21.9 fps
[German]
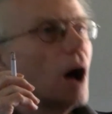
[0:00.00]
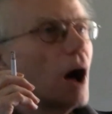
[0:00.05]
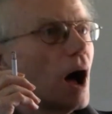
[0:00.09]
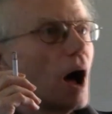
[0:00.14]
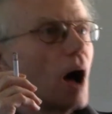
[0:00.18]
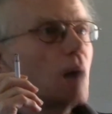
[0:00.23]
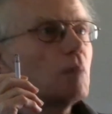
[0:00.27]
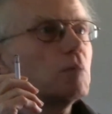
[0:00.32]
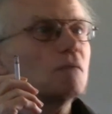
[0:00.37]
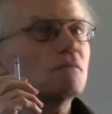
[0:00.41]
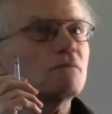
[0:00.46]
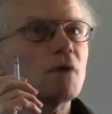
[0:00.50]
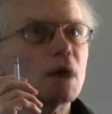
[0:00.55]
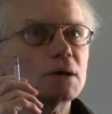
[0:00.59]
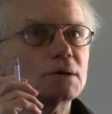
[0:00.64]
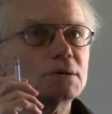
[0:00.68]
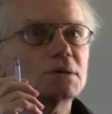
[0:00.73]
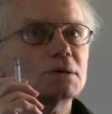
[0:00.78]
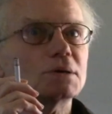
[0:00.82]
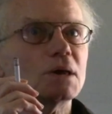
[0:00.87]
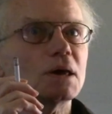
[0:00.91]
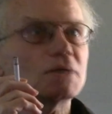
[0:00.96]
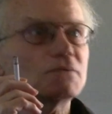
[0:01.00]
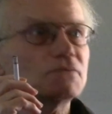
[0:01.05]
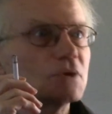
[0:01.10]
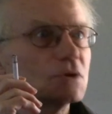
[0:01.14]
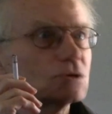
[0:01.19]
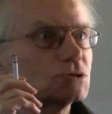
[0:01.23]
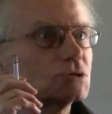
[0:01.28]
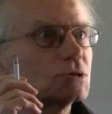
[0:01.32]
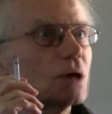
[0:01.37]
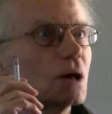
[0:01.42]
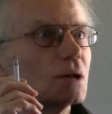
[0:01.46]
aber war nicht
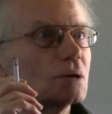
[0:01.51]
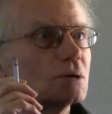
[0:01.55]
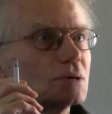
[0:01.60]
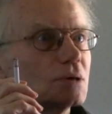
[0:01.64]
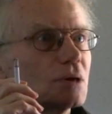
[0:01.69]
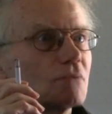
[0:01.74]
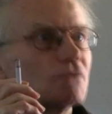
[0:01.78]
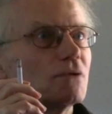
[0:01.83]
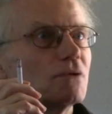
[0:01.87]
etwa staatlicher